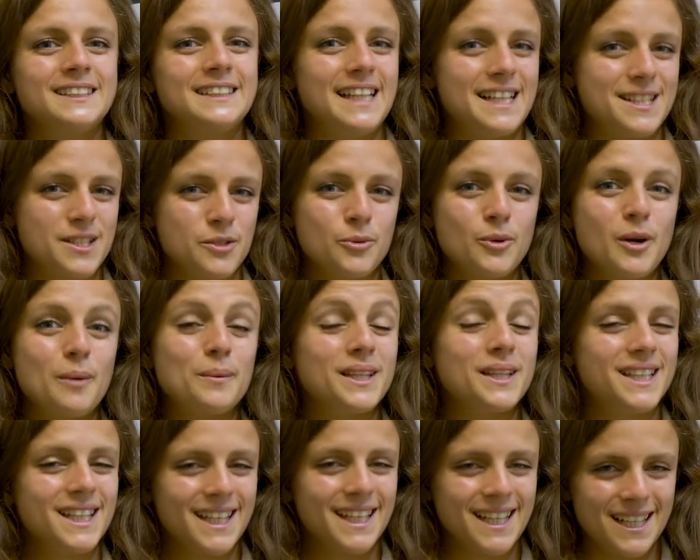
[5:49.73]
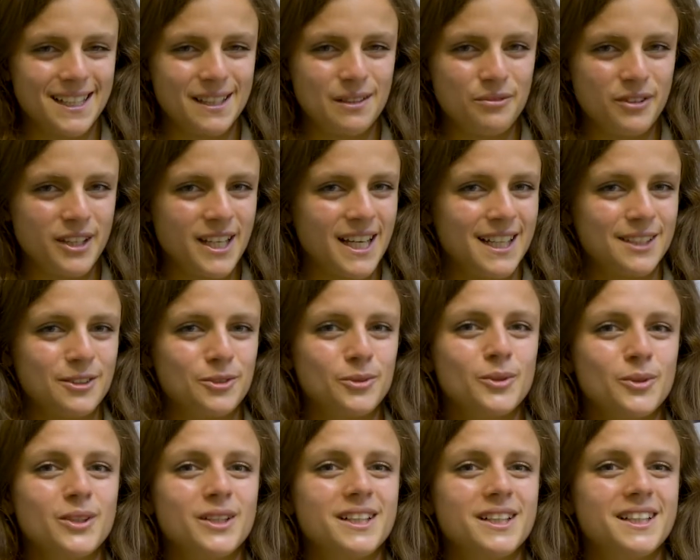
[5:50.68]
è sicuramente
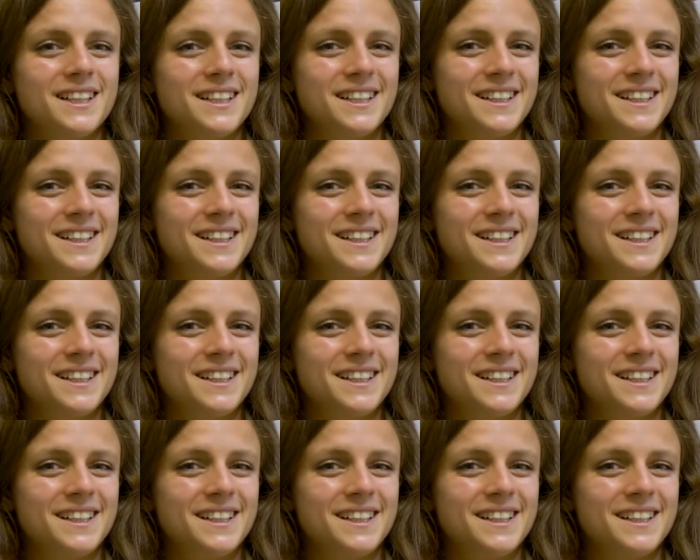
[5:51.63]
gratificato.